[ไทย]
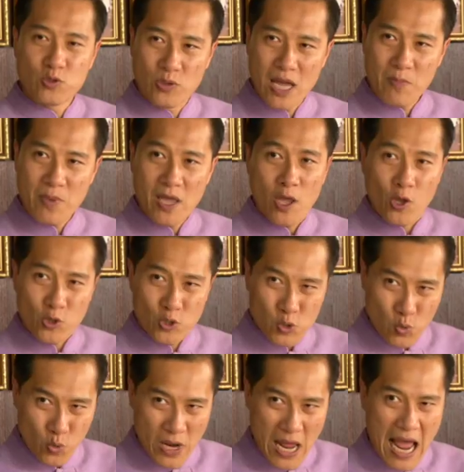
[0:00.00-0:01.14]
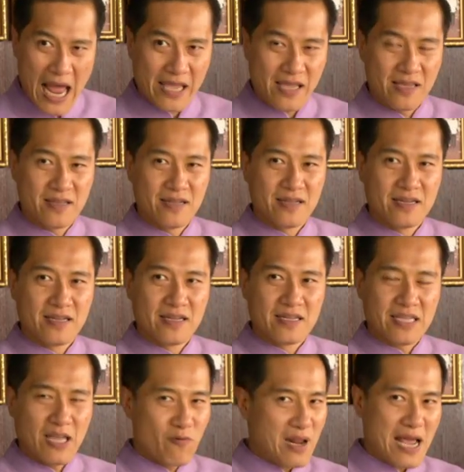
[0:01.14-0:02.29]
อยู่ได้ไหมอยู่ได้
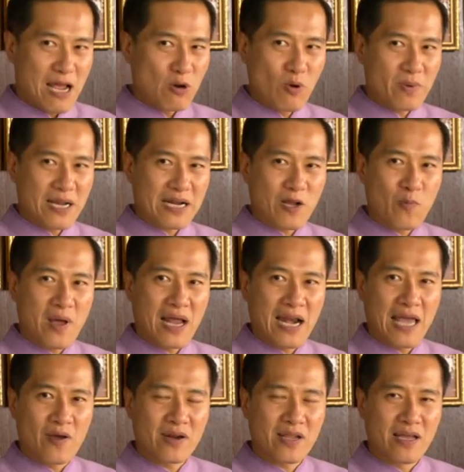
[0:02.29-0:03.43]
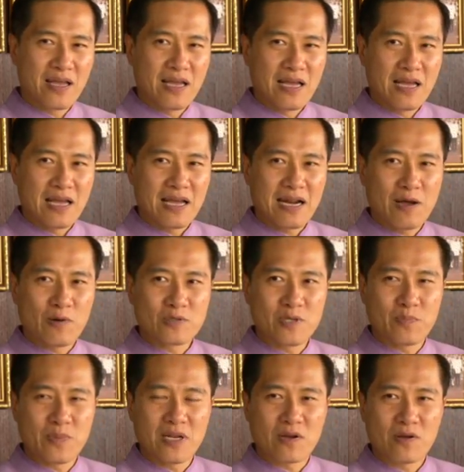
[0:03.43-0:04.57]
แต่เวลารวมกันเข้ามาแล้วเนี่ยเรา
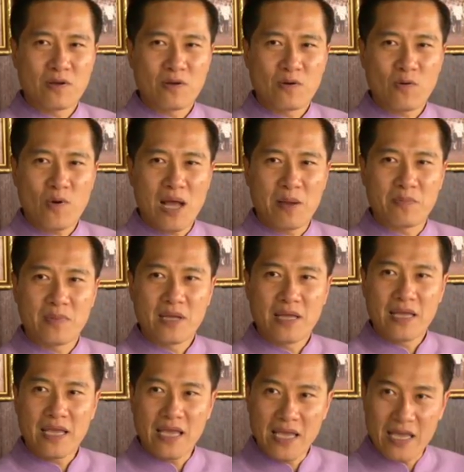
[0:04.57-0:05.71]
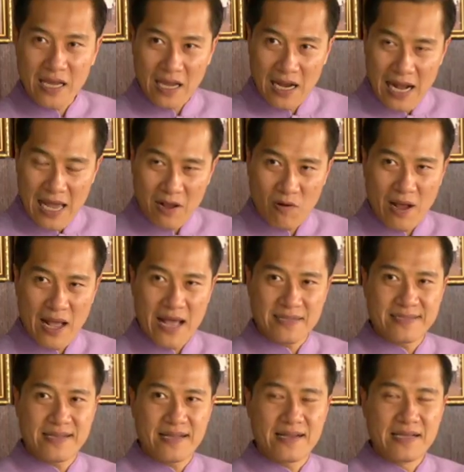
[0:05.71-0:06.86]
จะเป็นความเอกลักษณ์ของอา
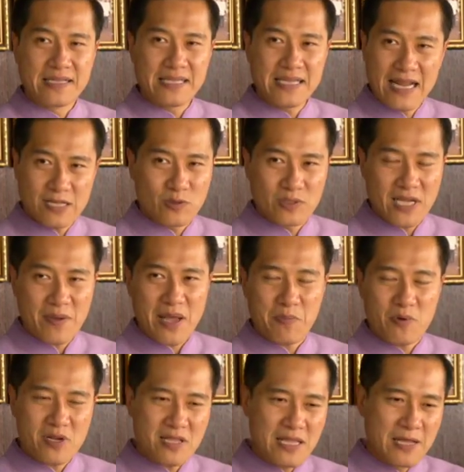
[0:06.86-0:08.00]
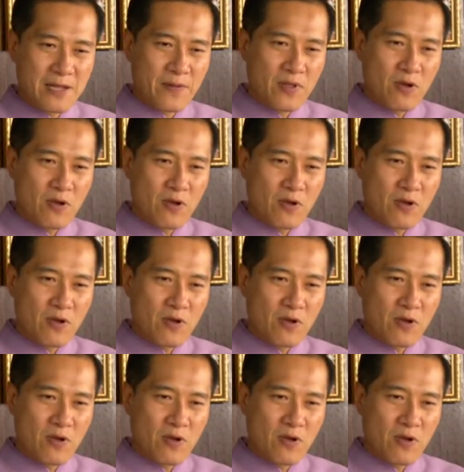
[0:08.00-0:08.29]
เซียนที่น่าสนใจมากเพราะฉะนั้น